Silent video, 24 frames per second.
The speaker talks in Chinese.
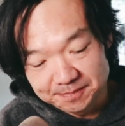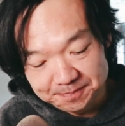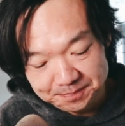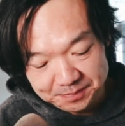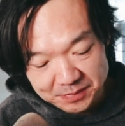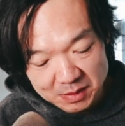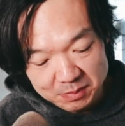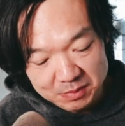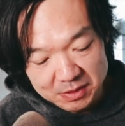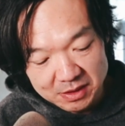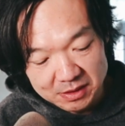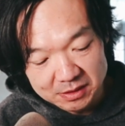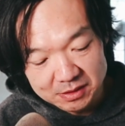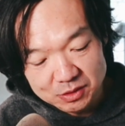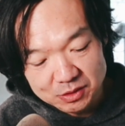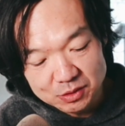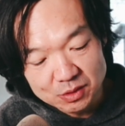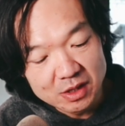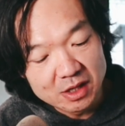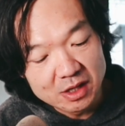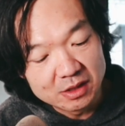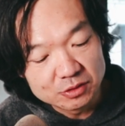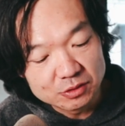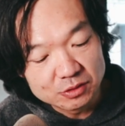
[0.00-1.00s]
那么做
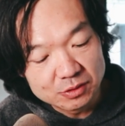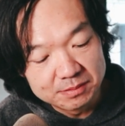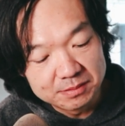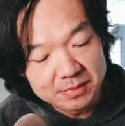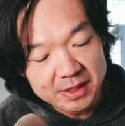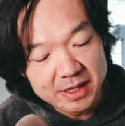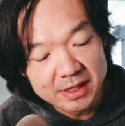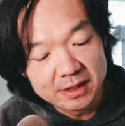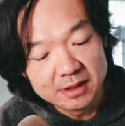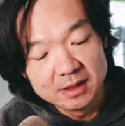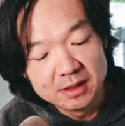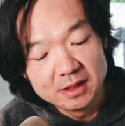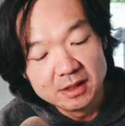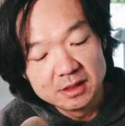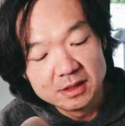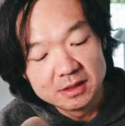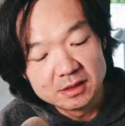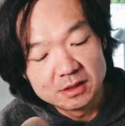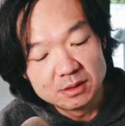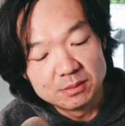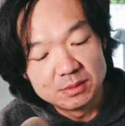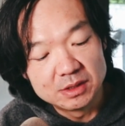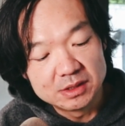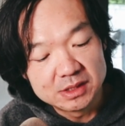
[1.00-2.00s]
好准备，
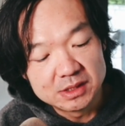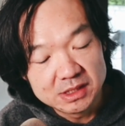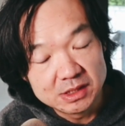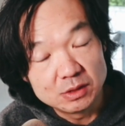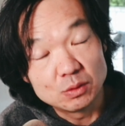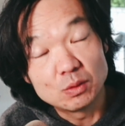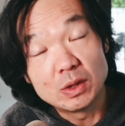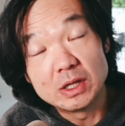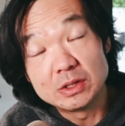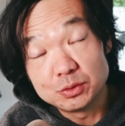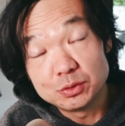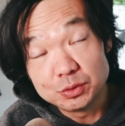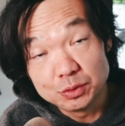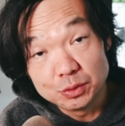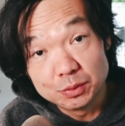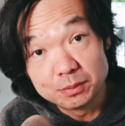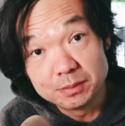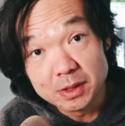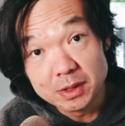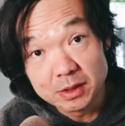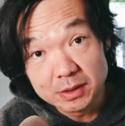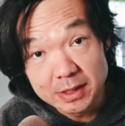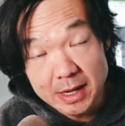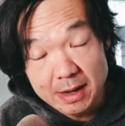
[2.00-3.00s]
那么习惯去拥
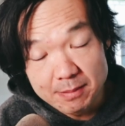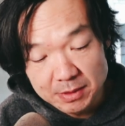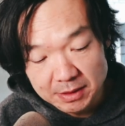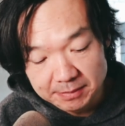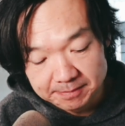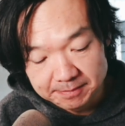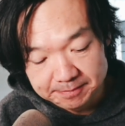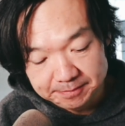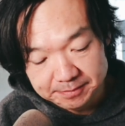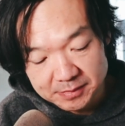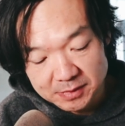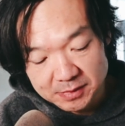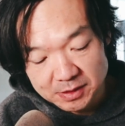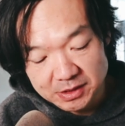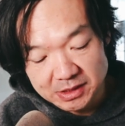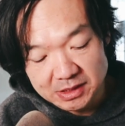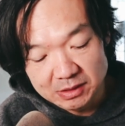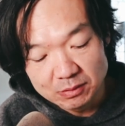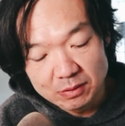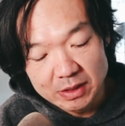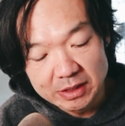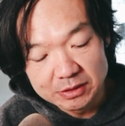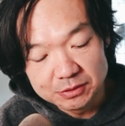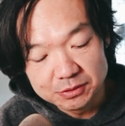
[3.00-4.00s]
抱他们，习
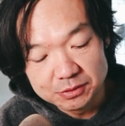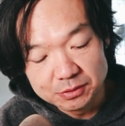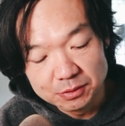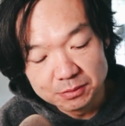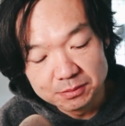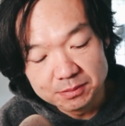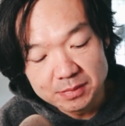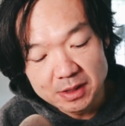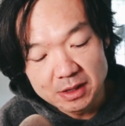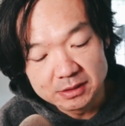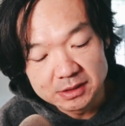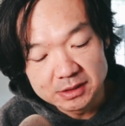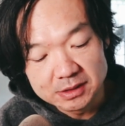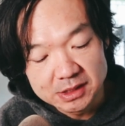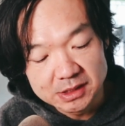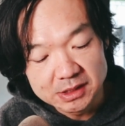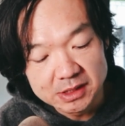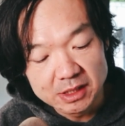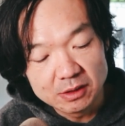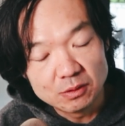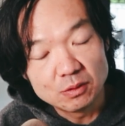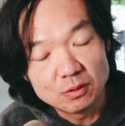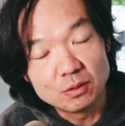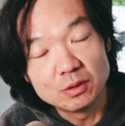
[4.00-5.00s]
惯去拥抱这些
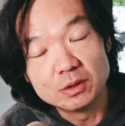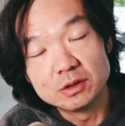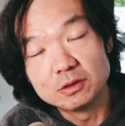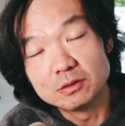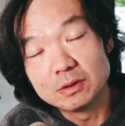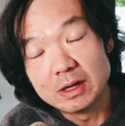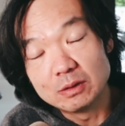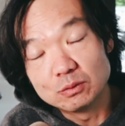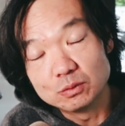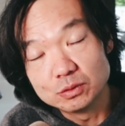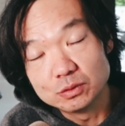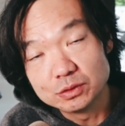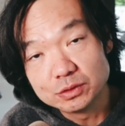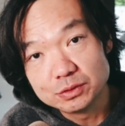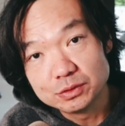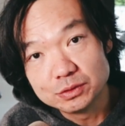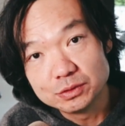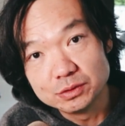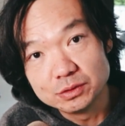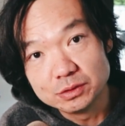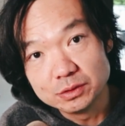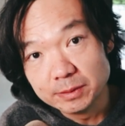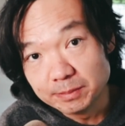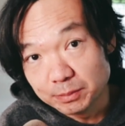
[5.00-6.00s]
混乱、无序、
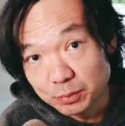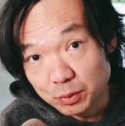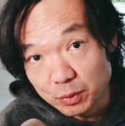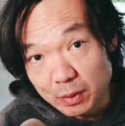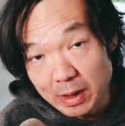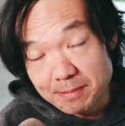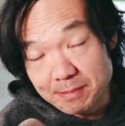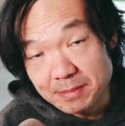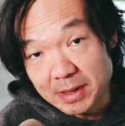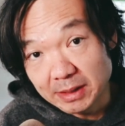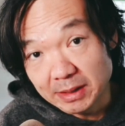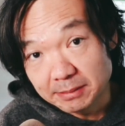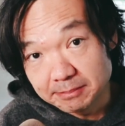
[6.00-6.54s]
与不完美。